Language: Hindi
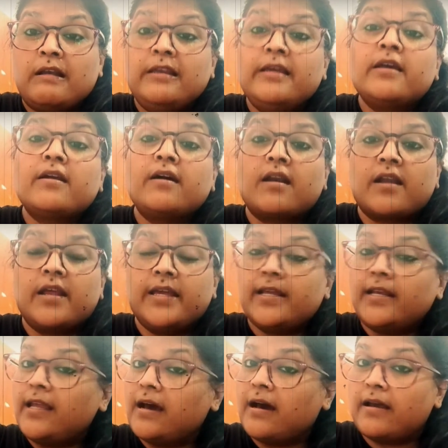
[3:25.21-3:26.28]
क्लियर कर रहे हैं
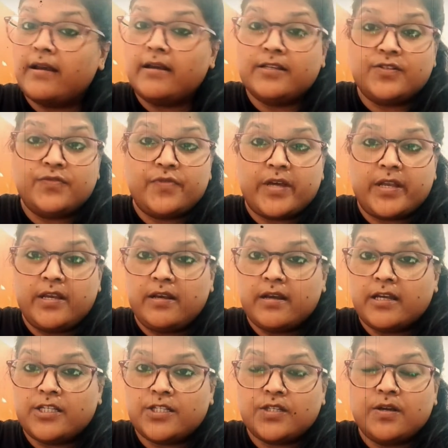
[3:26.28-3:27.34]
कि नहीं आर्यन इज़ वेरी
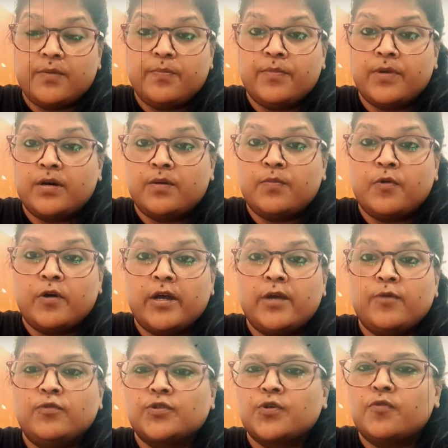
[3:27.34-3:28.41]
नाइस
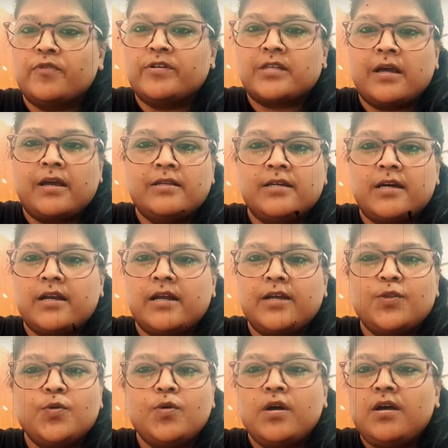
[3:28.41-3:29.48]
बॉय उसको फंसाया जा रहा
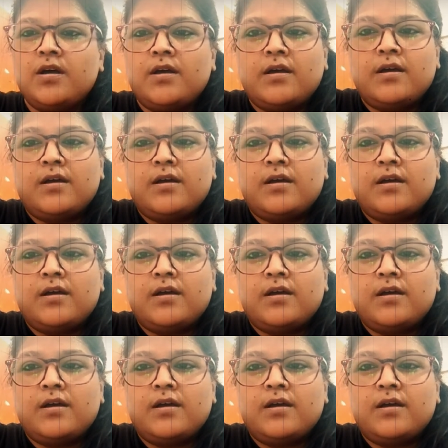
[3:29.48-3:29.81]
है तो